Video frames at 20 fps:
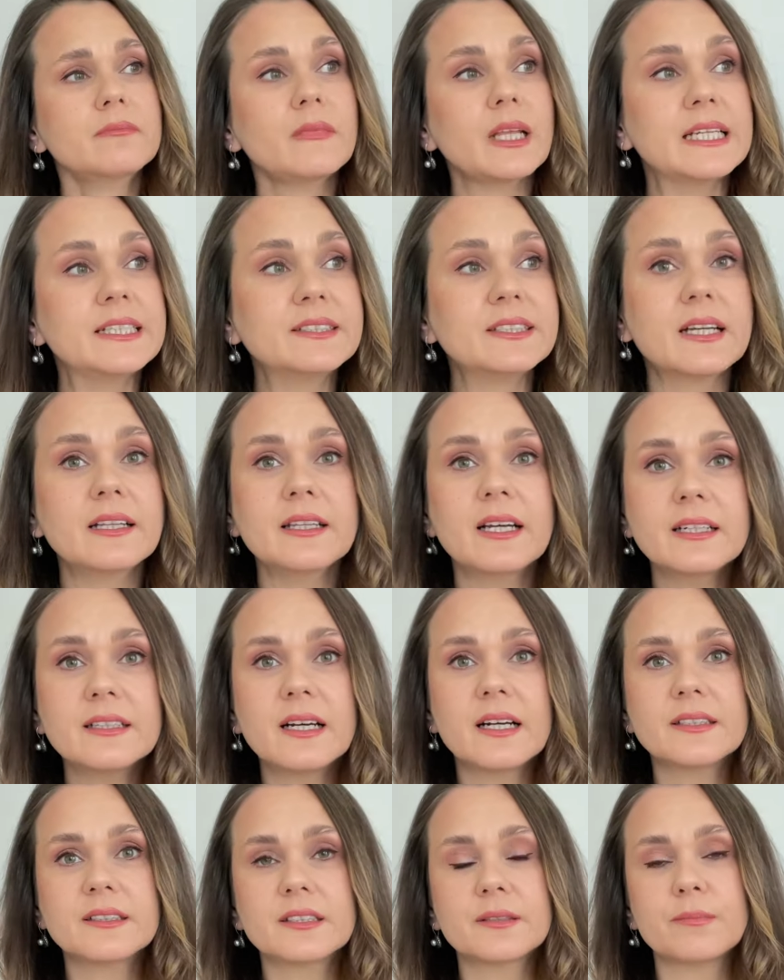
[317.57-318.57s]
İnsanlar da
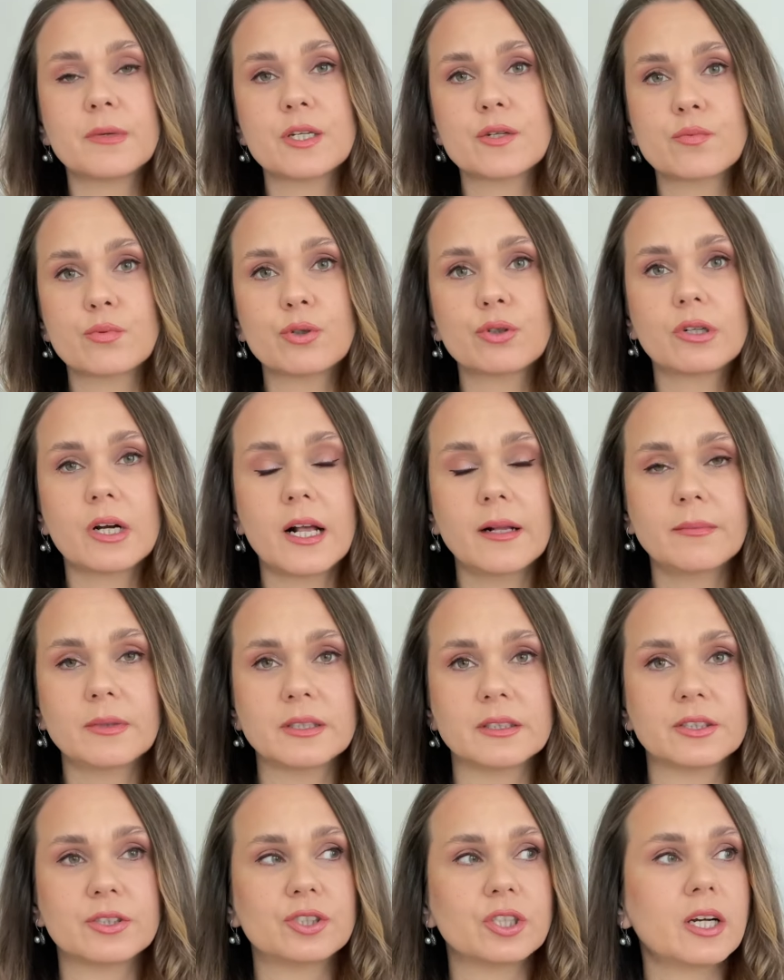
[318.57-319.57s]
artık mecbur
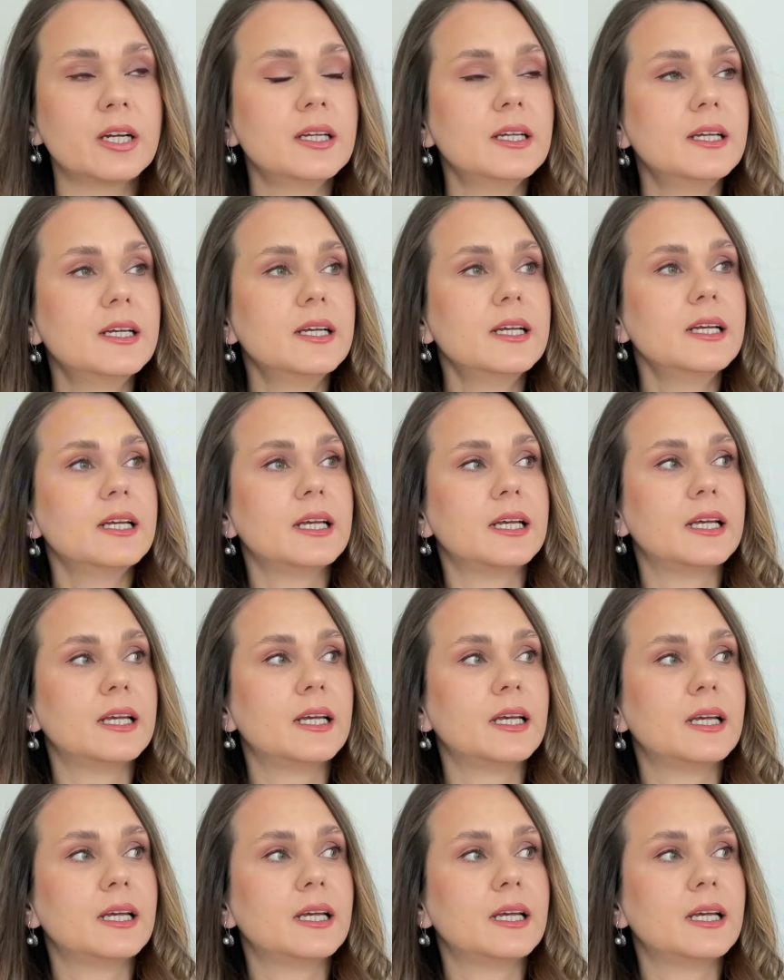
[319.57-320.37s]
kalmadıkça e,